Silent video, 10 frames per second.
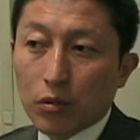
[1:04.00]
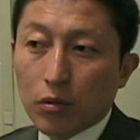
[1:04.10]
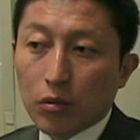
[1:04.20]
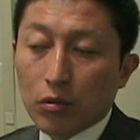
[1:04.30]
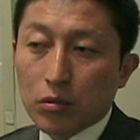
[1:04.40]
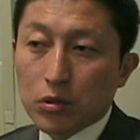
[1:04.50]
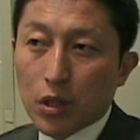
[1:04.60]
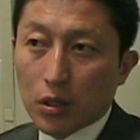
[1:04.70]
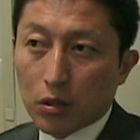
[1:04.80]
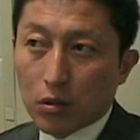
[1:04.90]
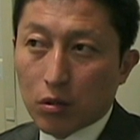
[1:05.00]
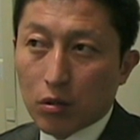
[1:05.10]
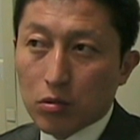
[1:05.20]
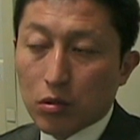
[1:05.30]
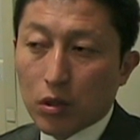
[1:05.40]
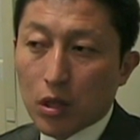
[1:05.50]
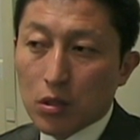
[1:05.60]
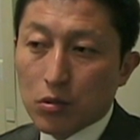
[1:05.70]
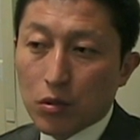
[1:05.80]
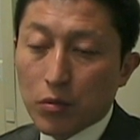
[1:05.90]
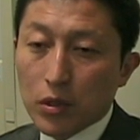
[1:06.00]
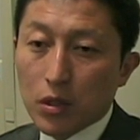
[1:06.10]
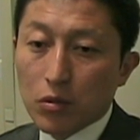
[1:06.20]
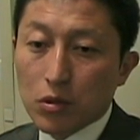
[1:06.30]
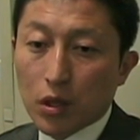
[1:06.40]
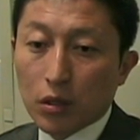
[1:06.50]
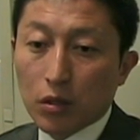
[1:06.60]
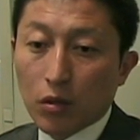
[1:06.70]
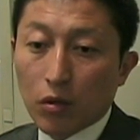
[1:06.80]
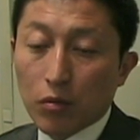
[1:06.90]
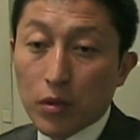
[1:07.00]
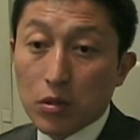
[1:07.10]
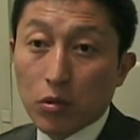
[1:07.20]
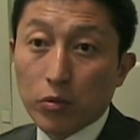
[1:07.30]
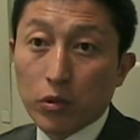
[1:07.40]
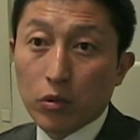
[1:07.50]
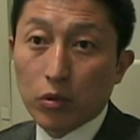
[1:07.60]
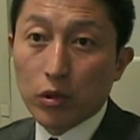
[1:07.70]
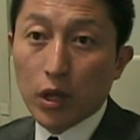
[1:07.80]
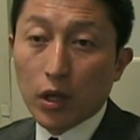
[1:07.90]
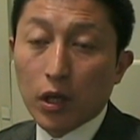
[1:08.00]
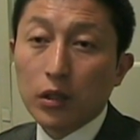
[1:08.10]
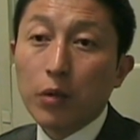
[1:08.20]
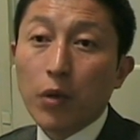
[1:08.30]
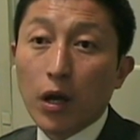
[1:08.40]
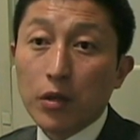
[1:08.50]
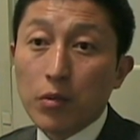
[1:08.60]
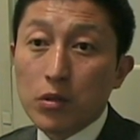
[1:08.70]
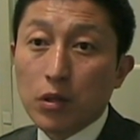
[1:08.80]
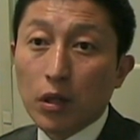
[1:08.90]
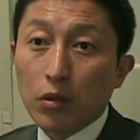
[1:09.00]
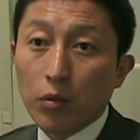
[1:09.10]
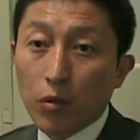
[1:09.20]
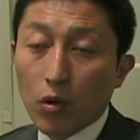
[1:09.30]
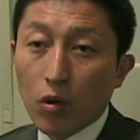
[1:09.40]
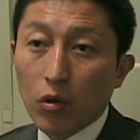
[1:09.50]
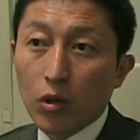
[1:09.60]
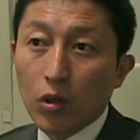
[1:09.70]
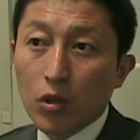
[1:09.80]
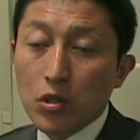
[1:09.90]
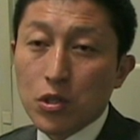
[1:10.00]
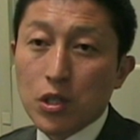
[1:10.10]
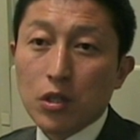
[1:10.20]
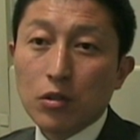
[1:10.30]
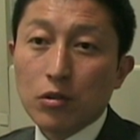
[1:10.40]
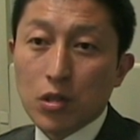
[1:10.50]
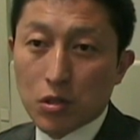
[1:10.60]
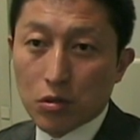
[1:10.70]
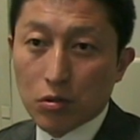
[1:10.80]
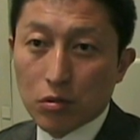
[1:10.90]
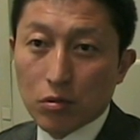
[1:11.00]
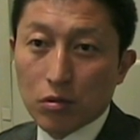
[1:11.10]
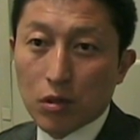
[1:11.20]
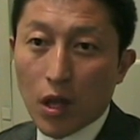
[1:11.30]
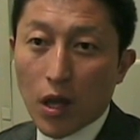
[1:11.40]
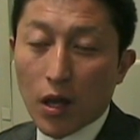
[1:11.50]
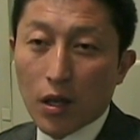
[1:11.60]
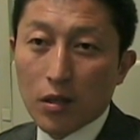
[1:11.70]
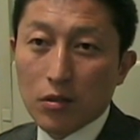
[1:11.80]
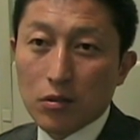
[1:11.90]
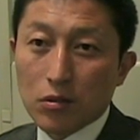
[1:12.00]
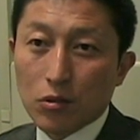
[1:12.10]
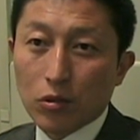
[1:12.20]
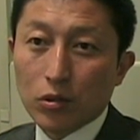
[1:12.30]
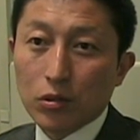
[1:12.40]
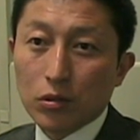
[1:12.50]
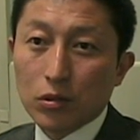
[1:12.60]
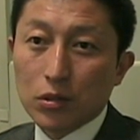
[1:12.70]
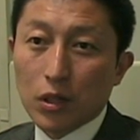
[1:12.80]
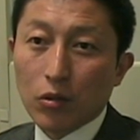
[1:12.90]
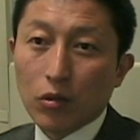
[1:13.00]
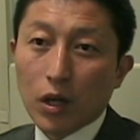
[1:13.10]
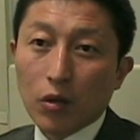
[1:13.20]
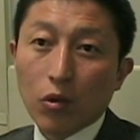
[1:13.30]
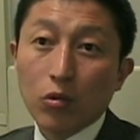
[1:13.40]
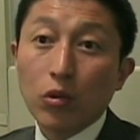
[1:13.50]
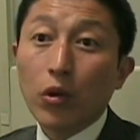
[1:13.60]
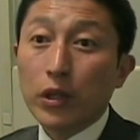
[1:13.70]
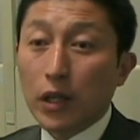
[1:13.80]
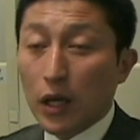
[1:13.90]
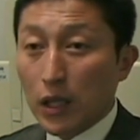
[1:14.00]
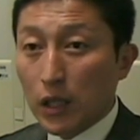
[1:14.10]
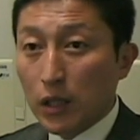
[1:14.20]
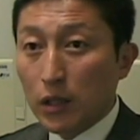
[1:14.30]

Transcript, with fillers: の選挙それからそれまでの選挙マスコミの取り上げ方もありますけれどもシングルイシューですごく世論がこう動いたり、